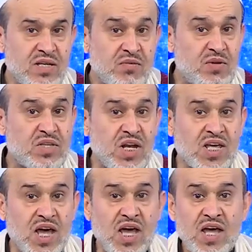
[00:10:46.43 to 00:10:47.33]

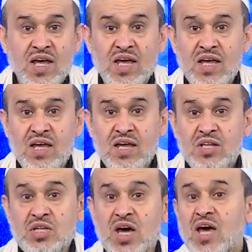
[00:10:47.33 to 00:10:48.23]
فتلك
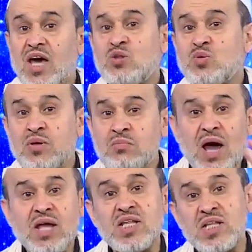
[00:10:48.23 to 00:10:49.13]
دقة
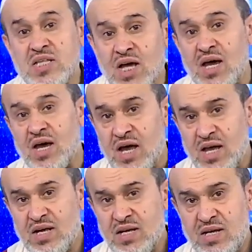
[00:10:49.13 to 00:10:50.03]
بعد الدقة
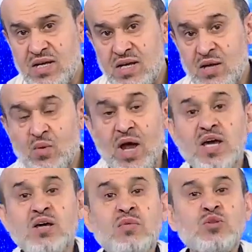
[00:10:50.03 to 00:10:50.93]

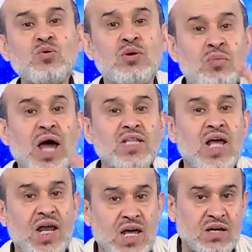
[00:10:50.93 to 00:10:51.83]
وحكمة بعد
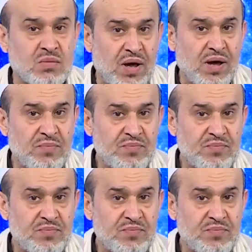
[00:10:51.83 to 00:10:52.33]
الحكمة